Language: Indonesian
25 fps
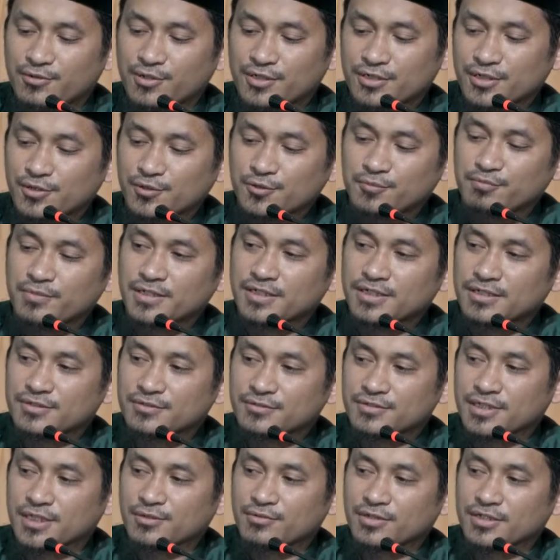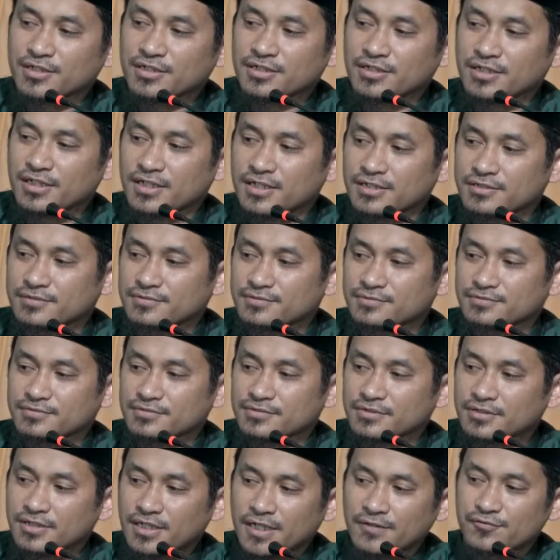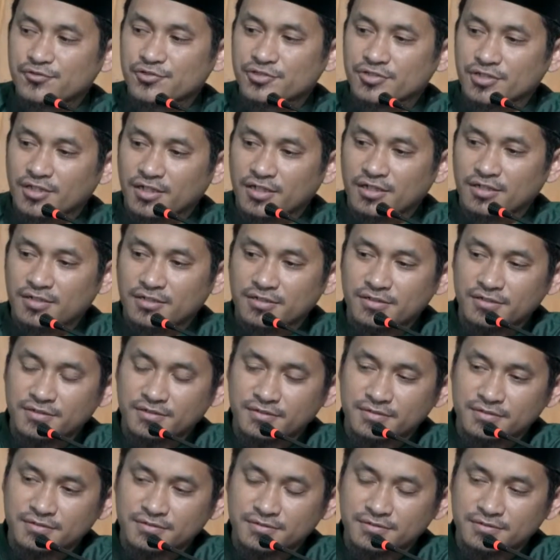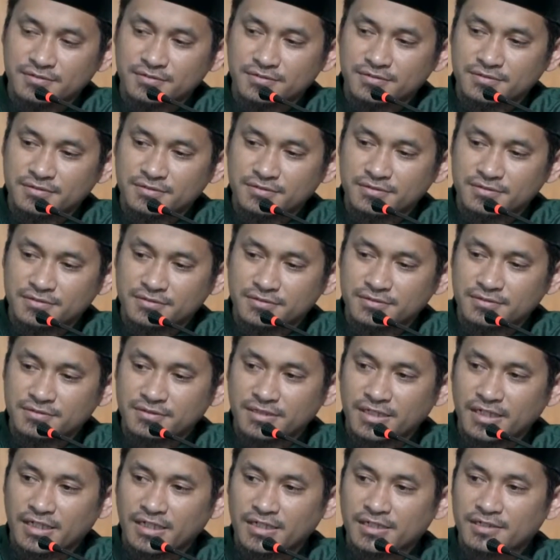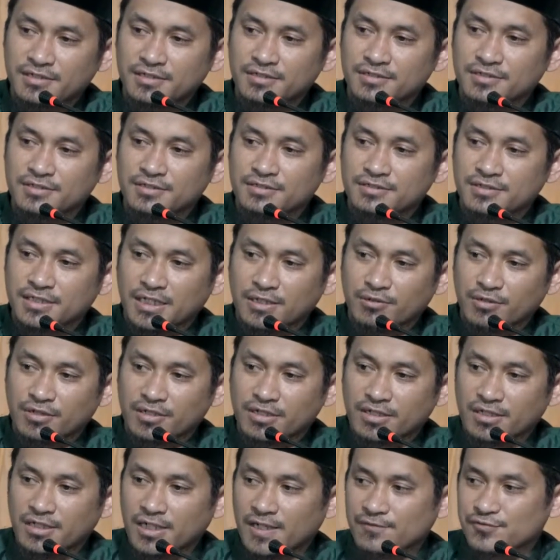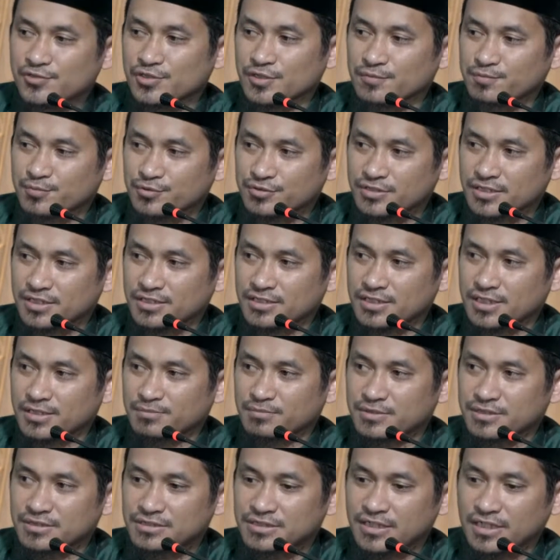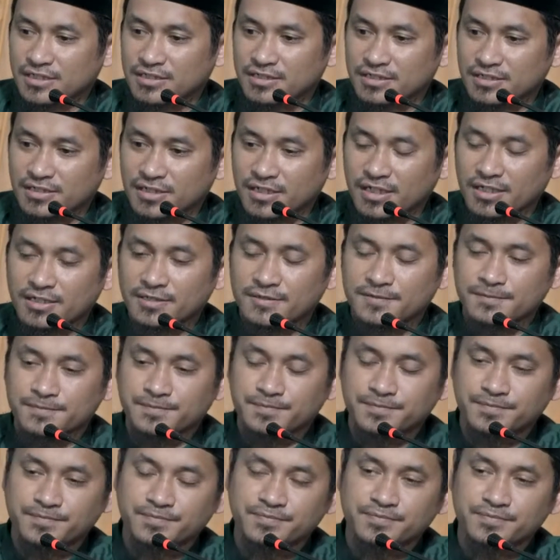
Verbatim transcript: awalnya Umar itu tawarkan Hafsah, ya, tawarkan Hafsah putrinya yang menjanda